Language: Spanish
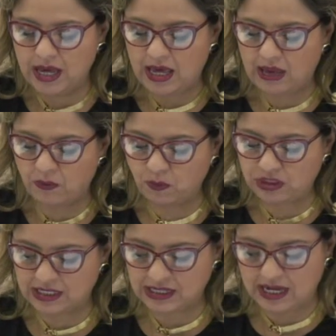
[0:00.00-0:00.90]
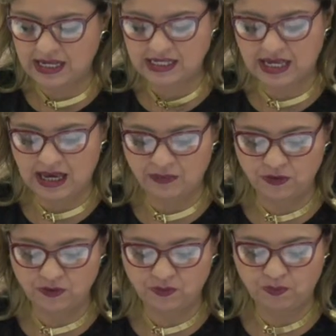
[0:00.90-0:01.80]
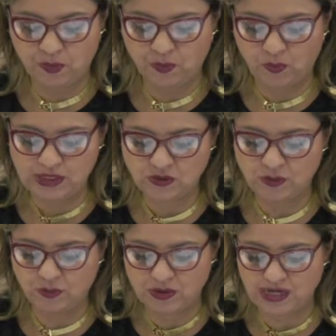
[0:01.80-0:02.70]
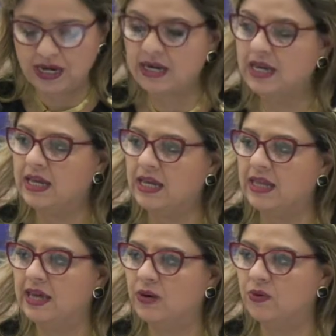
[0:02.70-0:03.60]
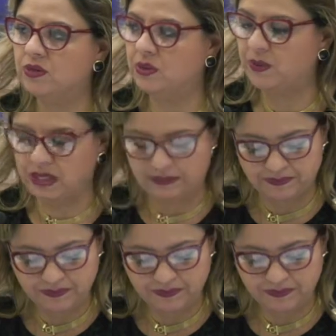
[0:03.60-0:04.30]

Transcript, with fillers: en muchas áreas que hemos propuesto impulsar y dar continuidad.